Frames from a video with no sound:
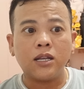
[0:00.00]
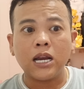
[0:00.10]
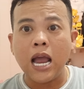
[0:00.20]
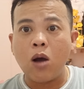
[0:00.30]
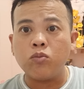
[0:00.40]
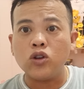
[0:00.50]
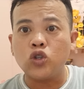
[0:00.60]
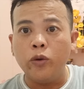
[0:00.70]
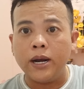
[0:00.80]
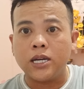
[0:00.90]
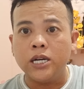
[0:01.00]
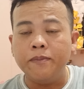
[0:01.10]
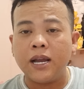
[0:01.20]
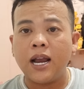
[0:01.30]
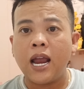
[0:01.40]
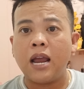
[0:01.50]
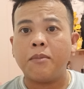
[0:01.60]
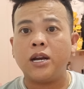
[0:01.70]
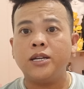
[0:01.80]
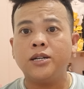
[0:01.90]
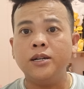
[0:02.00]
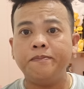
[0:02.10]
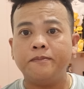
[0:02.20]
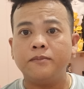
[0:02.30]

cái ông đó xuống bà đi cướp ngân hàng mà đi cướp